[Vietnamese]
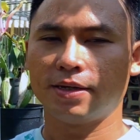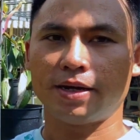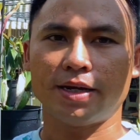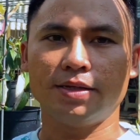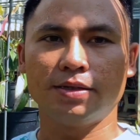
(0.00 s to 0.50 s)

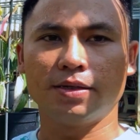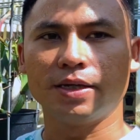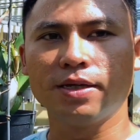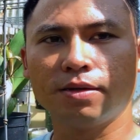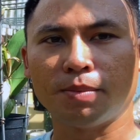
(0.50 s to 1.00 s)
nắng như
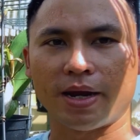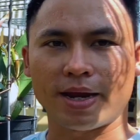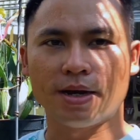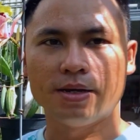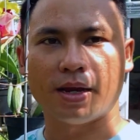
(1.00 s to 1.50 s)
y như mình
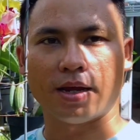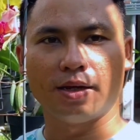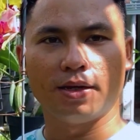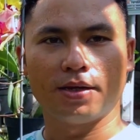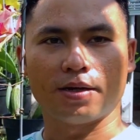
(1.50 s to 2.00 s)
đang đứng như nè
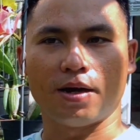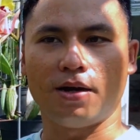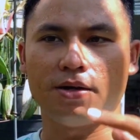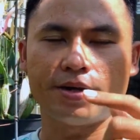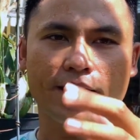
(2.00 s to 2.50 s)

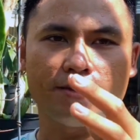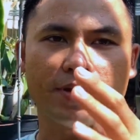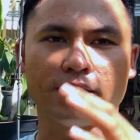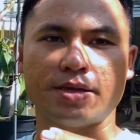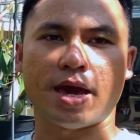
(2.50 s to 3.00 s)
đó, nắng
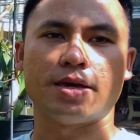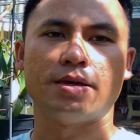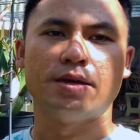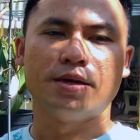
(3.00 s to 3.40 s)
phải như vậy.